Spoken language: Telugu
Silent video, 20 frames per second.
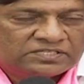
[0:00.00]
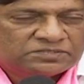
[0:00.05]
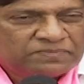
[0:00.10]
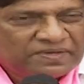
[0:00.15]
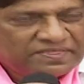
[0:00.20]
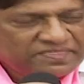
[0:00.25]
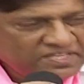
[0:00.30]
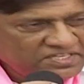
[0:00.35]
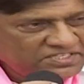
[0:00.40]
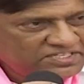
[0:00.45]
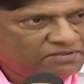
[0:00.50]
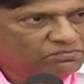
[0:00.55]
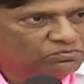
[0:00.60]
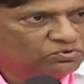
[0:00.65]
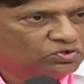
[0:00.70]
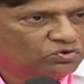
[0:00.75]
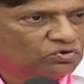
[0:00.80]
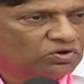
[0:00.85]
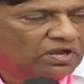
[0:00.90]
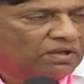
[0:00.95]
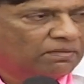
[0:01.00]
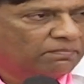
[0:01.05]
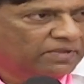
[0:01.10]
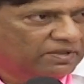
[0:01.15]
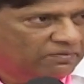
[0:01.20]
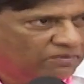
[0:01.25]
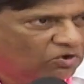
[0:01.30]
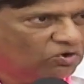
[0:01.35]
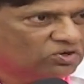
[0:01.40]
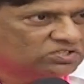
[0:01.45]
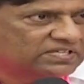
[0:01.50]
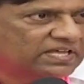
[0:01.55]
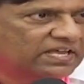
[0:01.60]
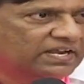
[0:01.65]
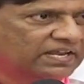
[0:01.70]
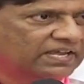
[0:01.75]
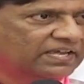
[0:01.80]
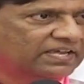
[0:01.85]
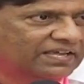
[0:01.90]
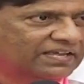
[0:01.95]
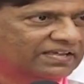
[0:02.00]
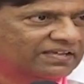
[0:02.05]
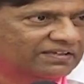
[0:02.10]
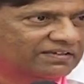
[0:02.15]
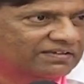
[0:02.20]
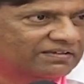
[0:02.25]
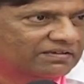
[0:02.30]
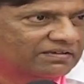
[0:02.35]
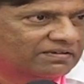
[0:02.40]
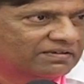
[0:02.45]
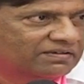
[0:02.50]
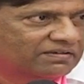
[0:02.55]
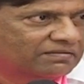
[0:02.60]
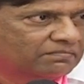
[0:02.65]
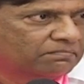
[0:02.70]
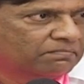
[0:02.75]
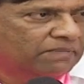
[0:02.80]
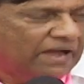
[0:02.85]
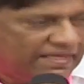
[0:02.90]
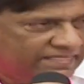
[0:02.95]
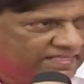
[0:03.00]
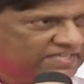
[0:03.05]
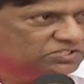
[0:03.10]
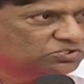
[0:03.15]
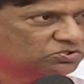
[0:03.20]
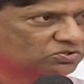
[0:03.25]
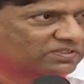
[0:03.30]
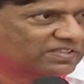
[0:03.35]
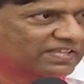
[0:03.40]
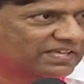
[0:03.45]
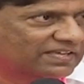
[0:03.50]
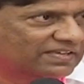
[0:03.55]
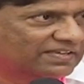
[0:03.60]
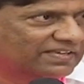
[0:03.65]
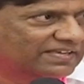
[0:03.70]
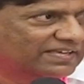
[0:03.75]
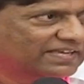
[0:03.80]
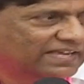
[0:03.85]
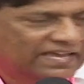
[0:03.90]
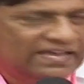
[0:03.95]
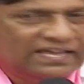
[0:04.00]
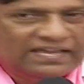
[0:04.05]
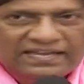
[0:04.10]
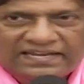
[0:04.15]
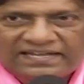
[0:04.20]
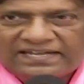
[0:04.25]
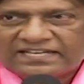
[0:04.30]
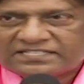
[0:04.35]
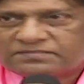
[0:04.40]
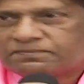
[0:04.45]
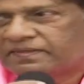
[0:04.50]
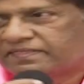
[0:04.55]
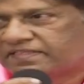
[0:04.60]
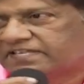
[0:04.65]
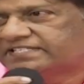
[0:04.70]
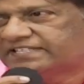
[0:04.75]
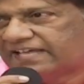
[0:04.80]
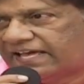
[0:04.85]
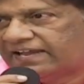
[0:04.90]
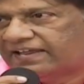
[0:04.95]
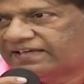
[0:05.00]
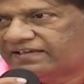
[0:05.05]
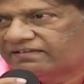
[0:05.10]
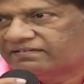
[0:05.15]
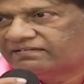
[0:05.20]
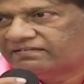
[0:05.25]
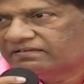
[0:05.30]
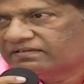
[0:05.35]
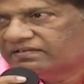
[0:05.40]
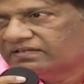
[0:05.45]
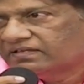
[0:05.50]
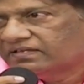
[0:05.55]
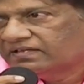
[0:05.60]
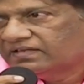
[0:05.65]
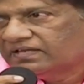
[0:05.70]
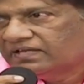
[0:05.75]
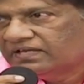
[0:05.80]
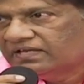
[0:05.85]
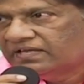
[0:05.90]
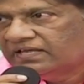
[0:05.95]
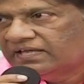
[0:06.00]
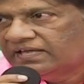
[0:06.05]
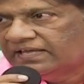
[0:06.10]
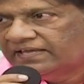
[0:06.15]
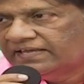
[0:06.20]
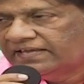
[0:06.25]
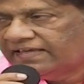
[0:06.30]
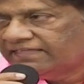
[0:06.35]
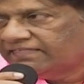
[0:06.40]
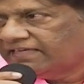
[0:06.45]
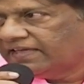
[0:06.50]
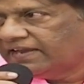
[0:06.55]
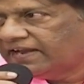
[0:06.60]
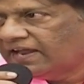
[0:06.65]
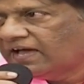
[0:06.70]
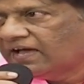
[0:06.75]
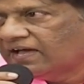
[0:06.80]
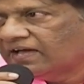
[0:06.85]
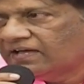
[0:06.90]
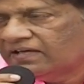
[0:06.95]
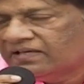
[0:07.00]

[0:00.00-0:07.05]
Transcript: స్పందించే ముందు కూడా మేమే ఒకసారి బాధేస్తుంది ఏ ఇట్లా స్పందించాలి ఏదైనా